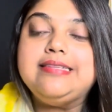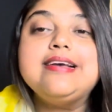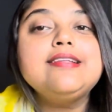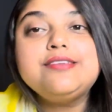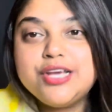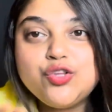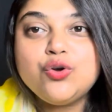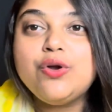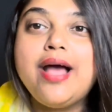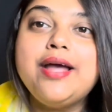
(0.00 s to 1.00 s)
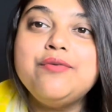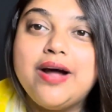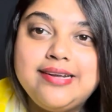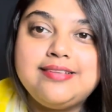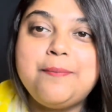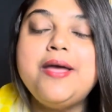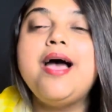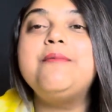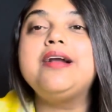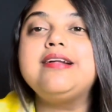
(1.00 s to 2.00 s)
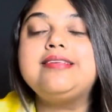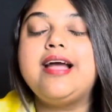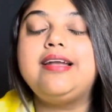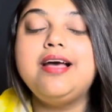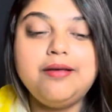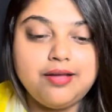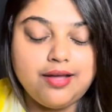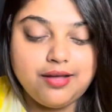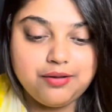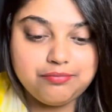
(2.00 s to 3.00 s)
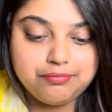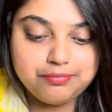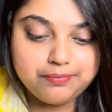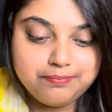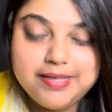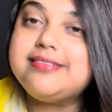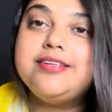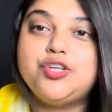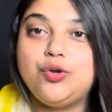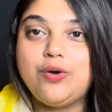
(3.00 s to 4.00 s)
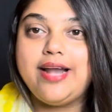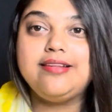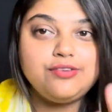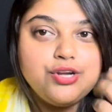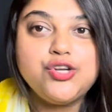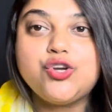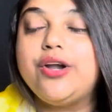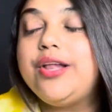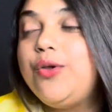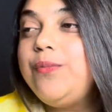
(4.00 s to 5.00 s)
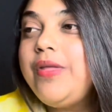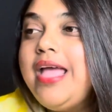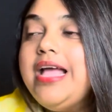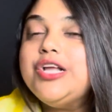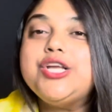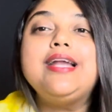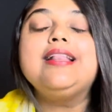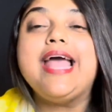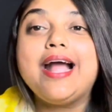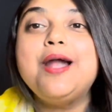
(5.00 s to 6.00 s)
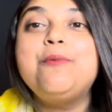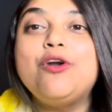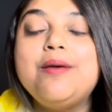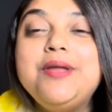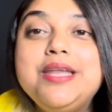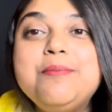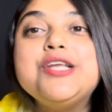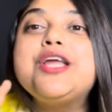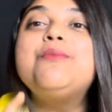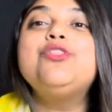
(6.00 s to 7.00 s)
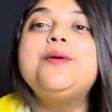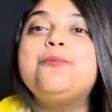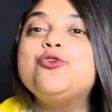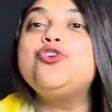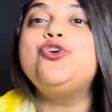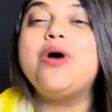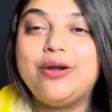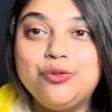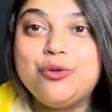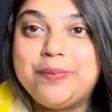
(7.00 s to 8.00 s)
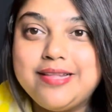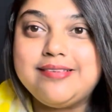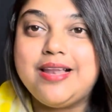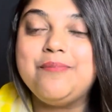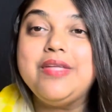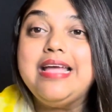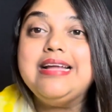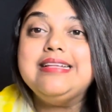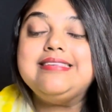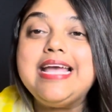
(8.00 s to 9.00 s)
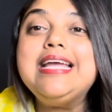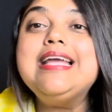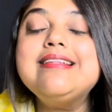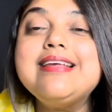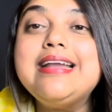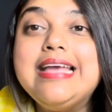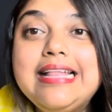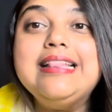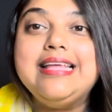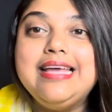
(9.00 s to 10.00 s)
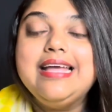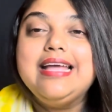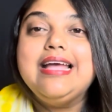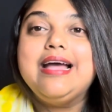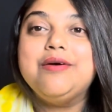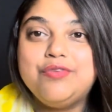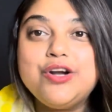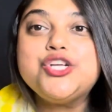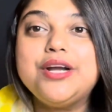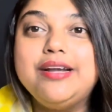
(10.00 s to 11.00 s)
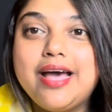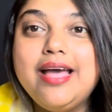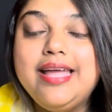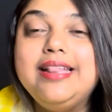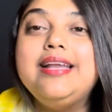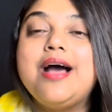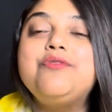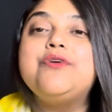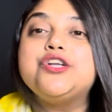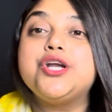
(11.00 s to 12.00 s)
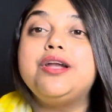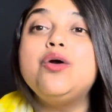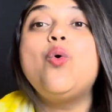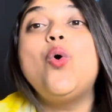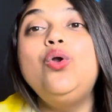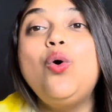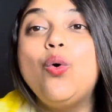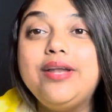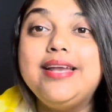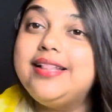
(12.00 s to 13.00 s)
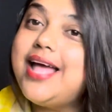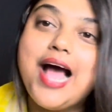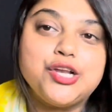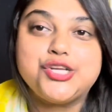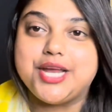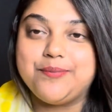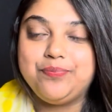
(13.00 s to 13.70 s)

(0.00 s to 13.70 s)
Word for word: জাস্ট কিছুক্ষণ আগে হোয়াটসঅ্যাপে আমার কাছে একটা মেসেজ এলো একটা স্ক্রিনশট এলো সেটা দেখার পরে আমি নিমেষের মধ্যে প্রচণ্ড আনন্দ পেয়েছিলাম চেঙ্গিজের হিন্দি ভার্সনটা হিন্দি ডাউট ভার্সনটা কোন ওটিটিতে আসছে